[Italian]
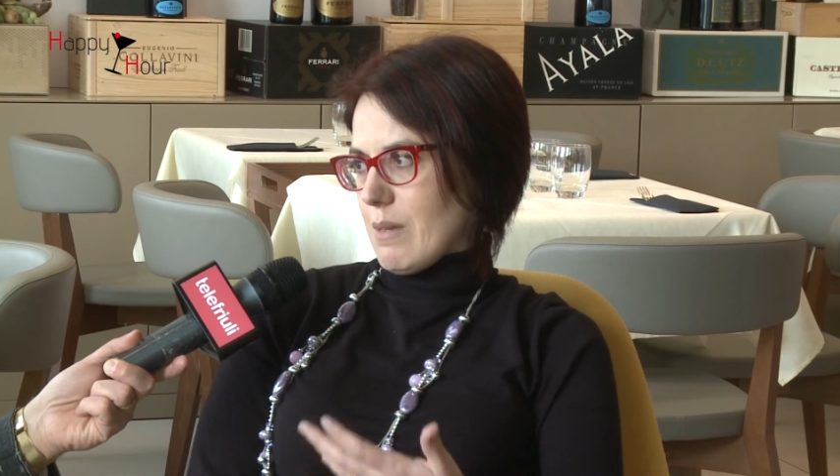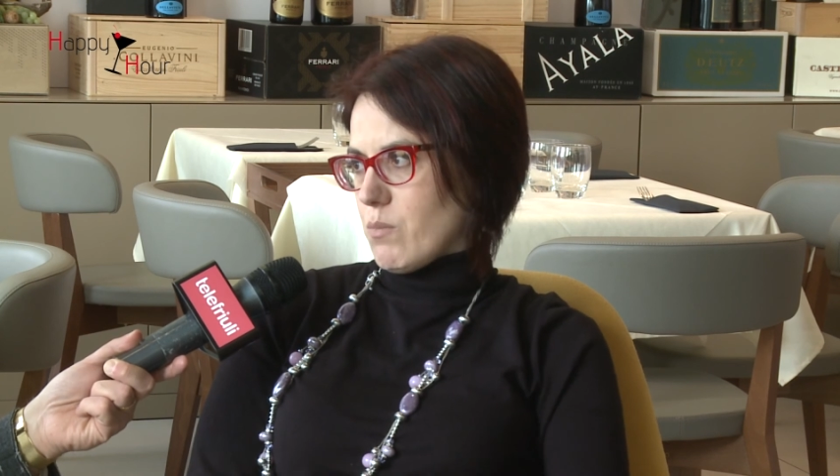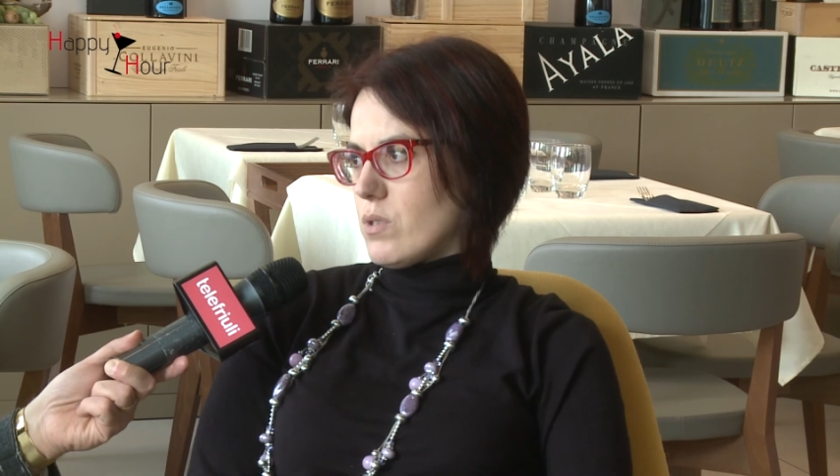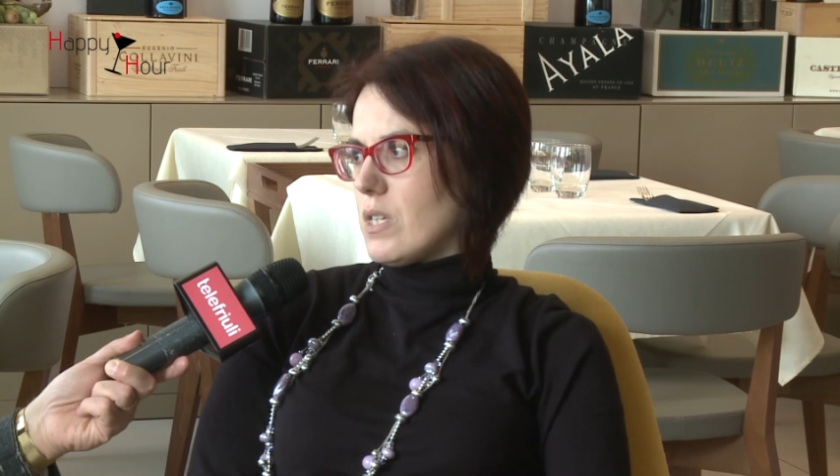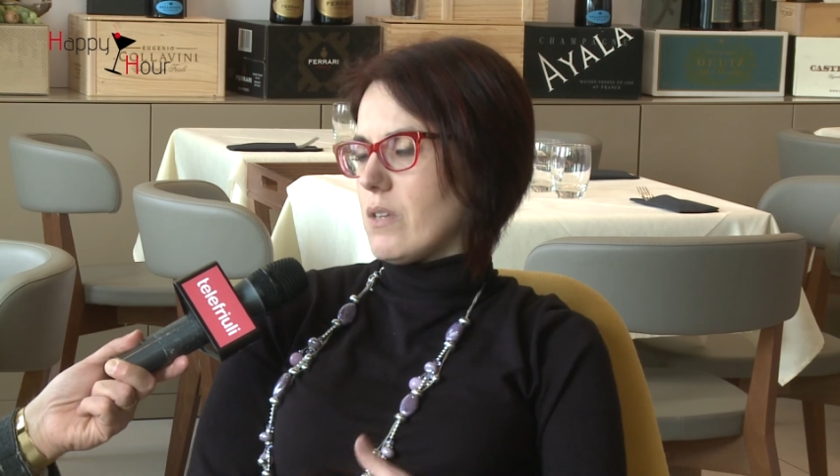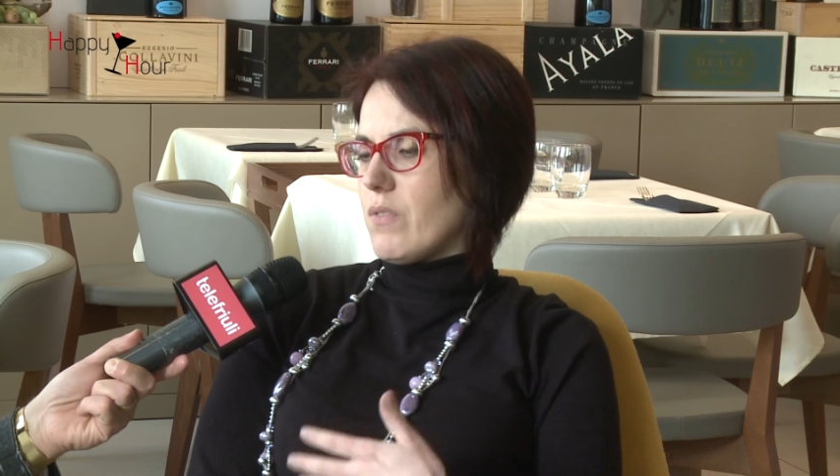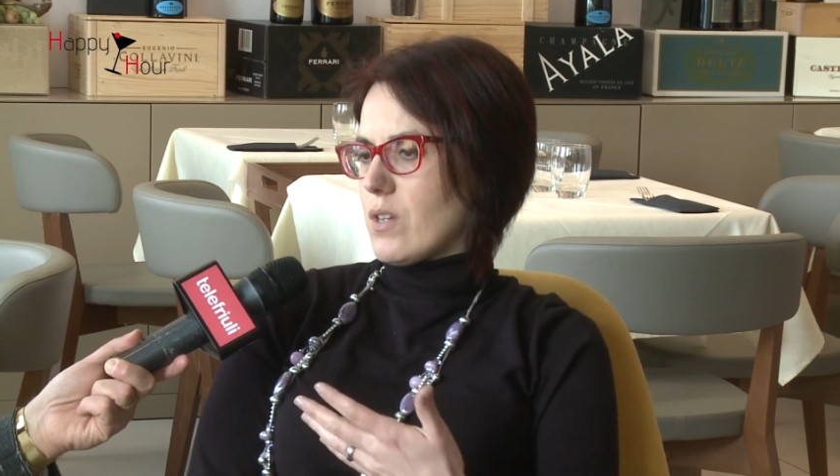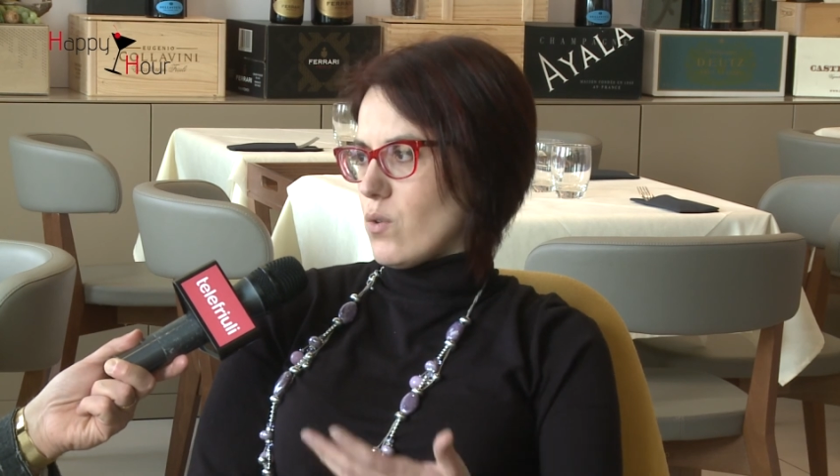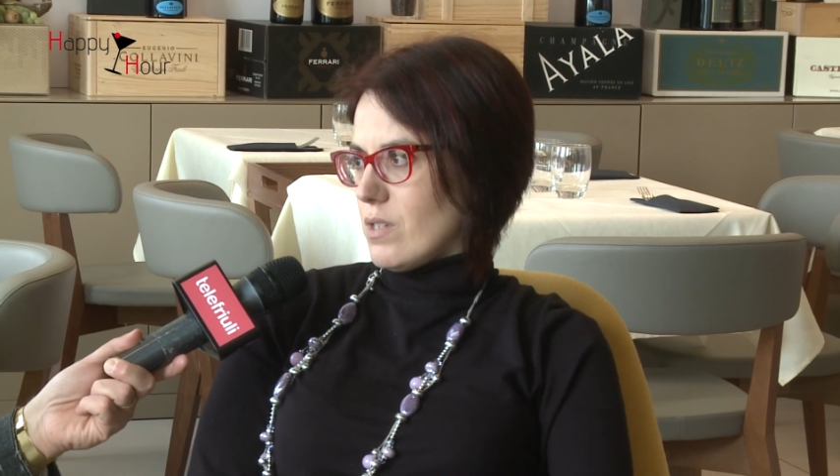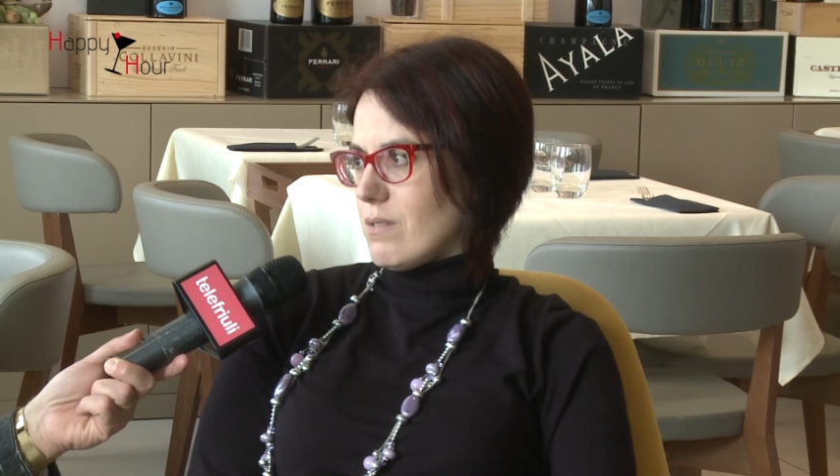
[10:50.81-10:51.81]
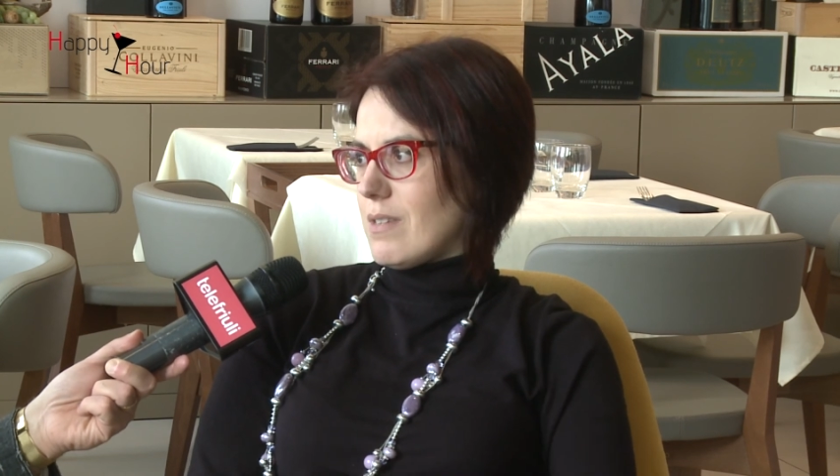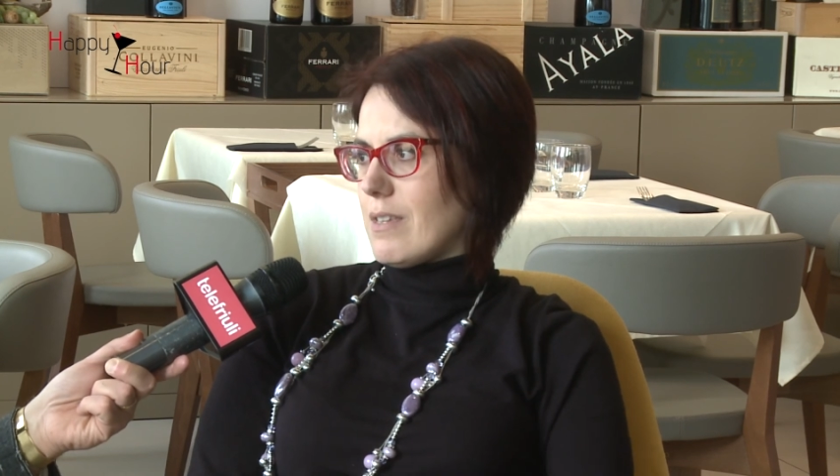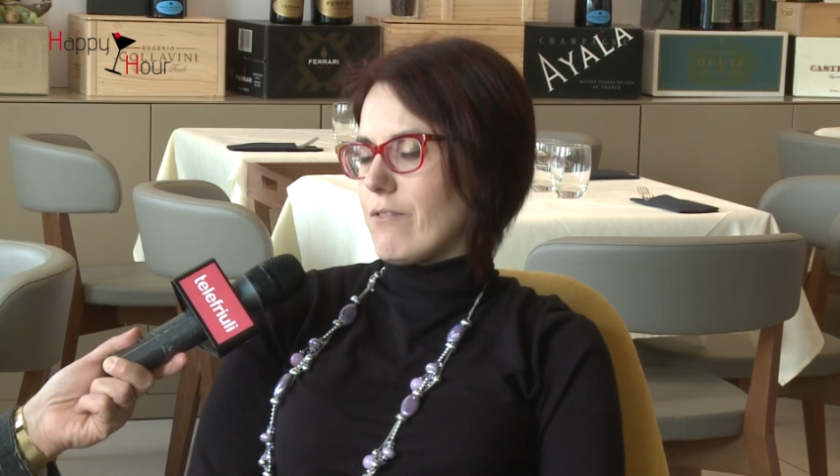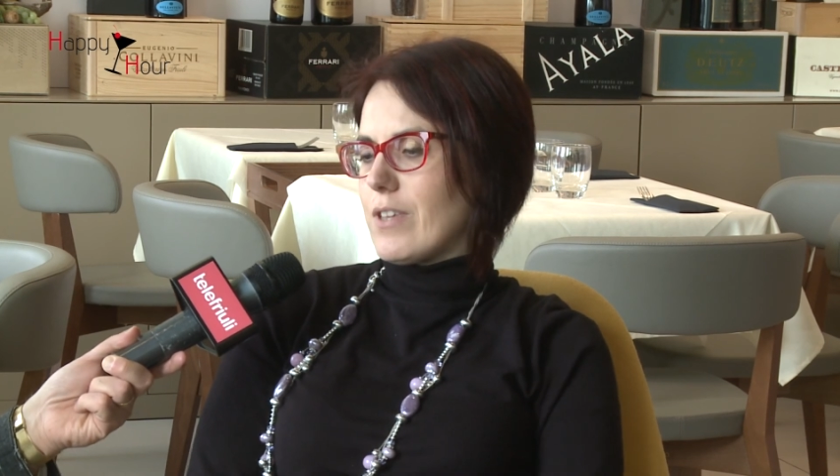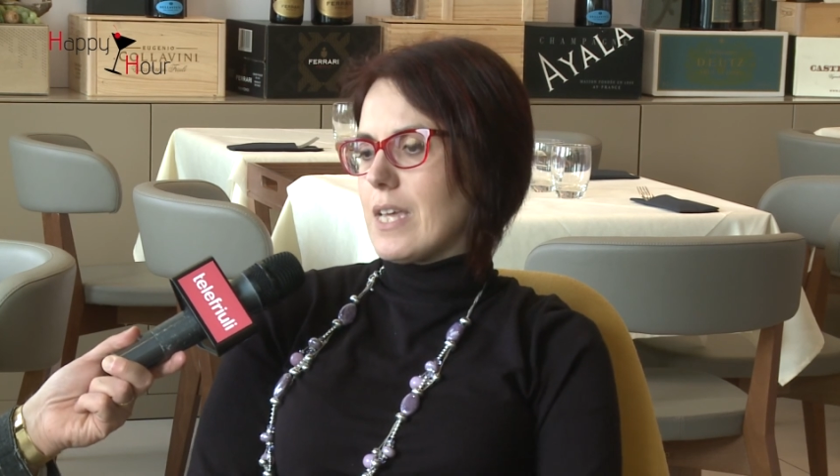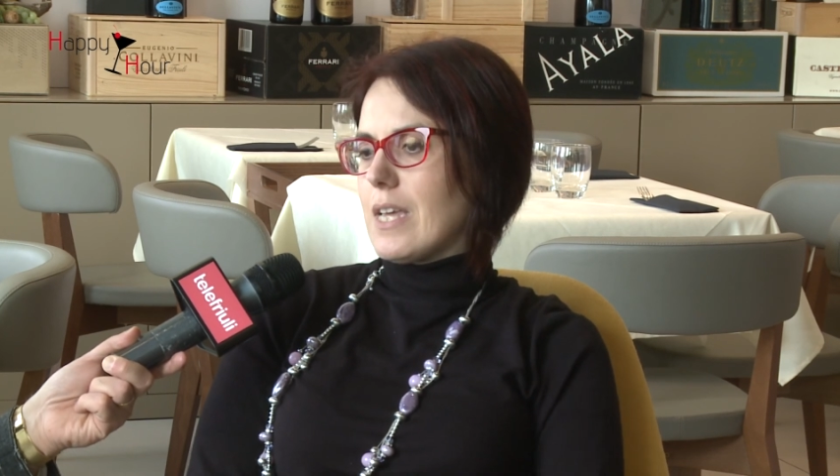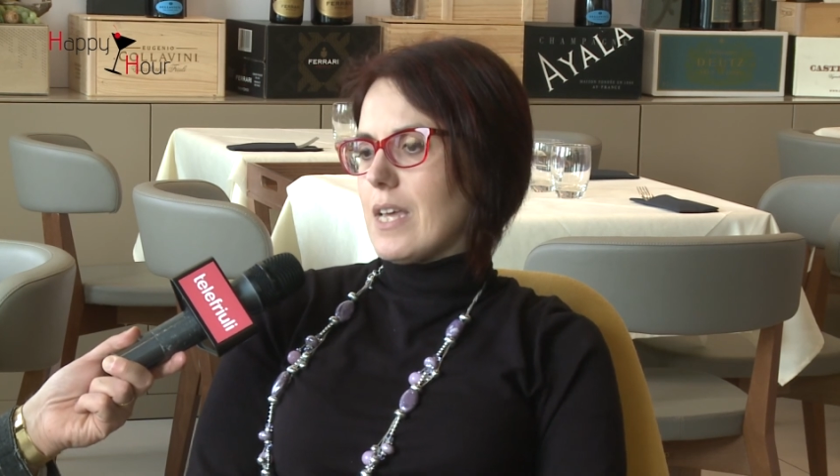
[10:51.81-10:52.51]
emotivi, cognitivi,